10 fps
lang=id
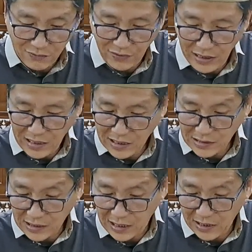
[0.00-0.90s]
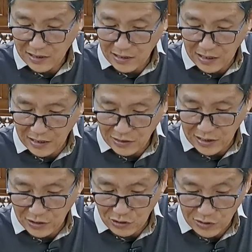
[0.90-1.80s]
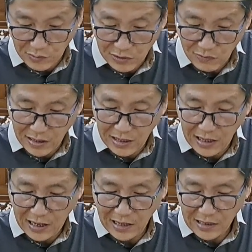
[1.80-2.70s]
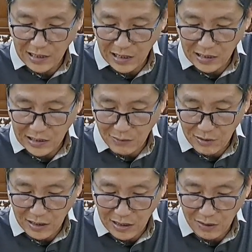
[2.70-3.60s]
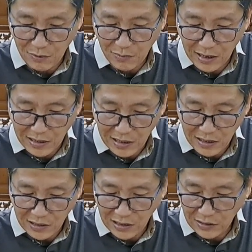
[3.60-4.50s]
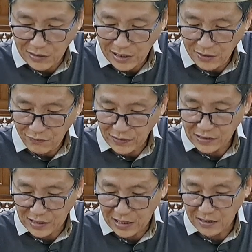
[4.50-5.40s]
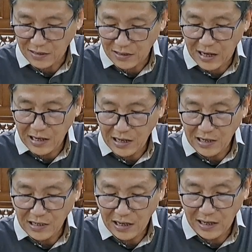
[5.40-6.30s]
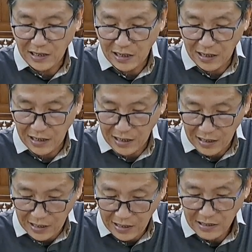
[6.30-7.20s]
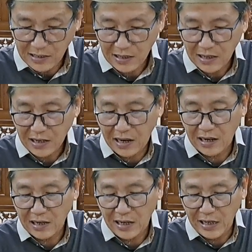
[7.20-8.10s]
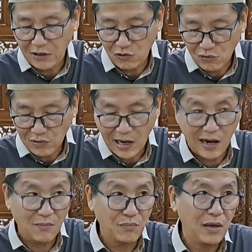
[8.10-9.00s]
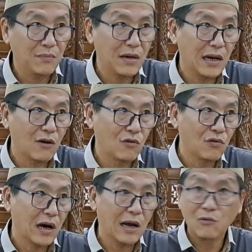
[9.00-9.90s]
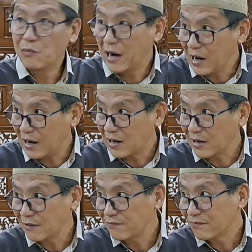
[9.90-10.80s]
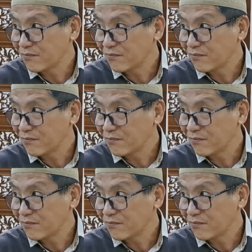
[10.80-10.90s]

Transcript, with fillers: Fa'ina salat, nah itu tadi sudah disebut. Walihada qaddamana ya Abu Bakrin radhiyallahu an fi salat. Dalilnya adalah karena itu Nabi mendahulukan Abu Bakar